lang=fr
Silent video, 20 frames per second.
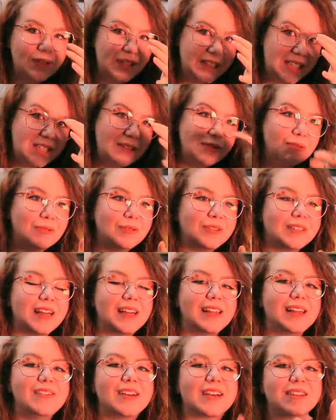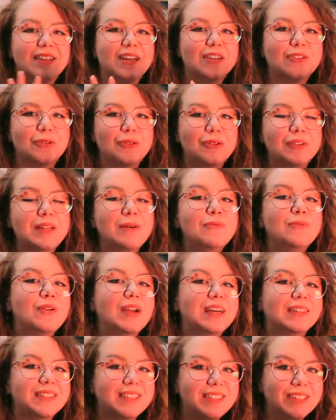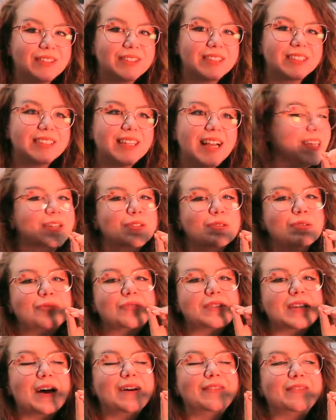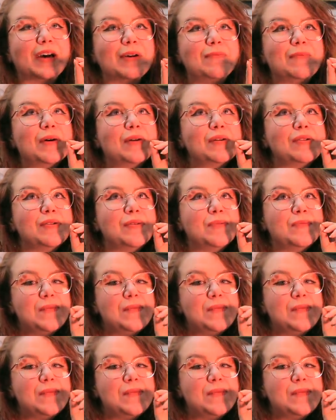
petits Ou c'est un anniversaire sur le thème de la science et je trouve ça vraiment euh,